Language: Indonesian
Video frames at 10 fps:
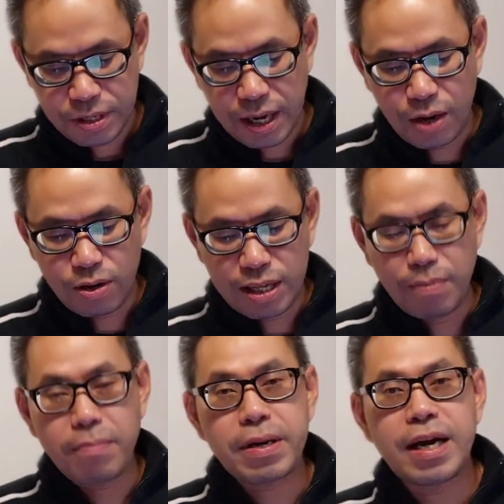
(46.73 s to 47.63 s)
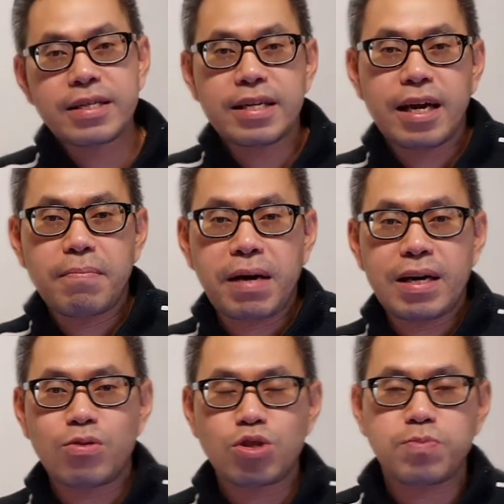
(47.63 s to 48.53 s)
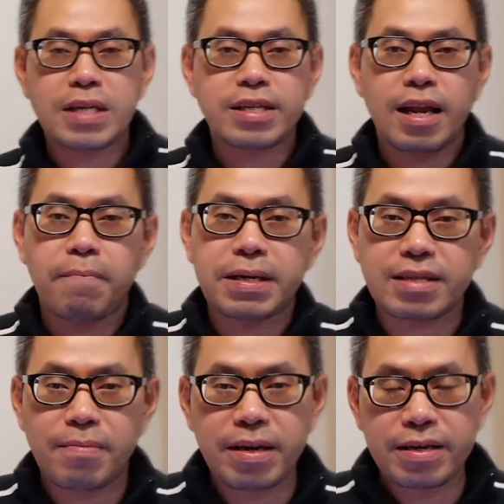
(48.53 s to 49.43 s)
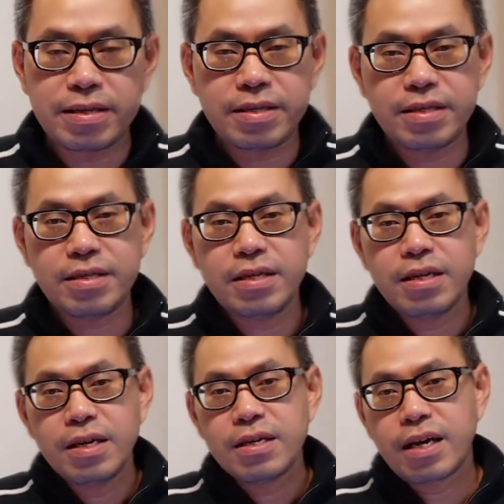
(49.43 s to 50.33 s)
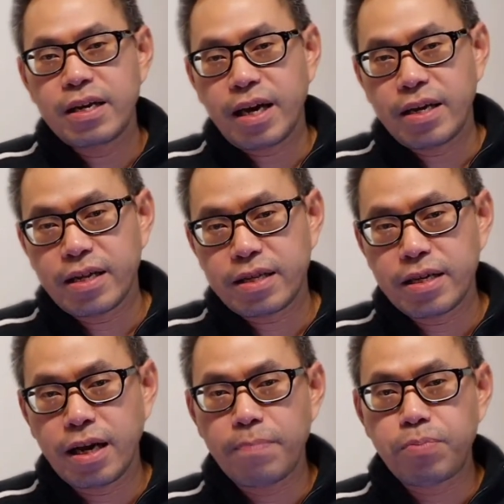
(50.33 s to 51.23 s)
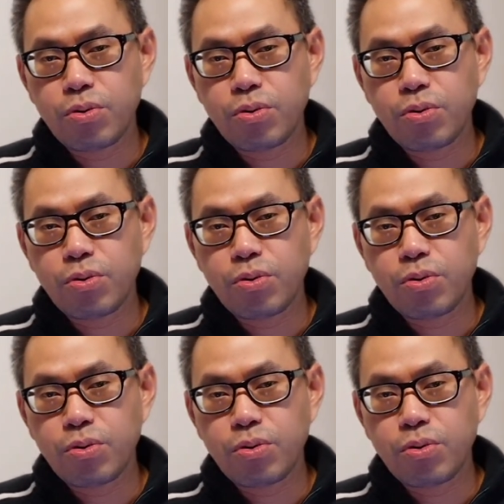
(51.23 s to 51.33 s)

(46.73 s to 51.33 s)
Kalau kita memperhatikan Markus pasal yang pertama ini dari ayat 35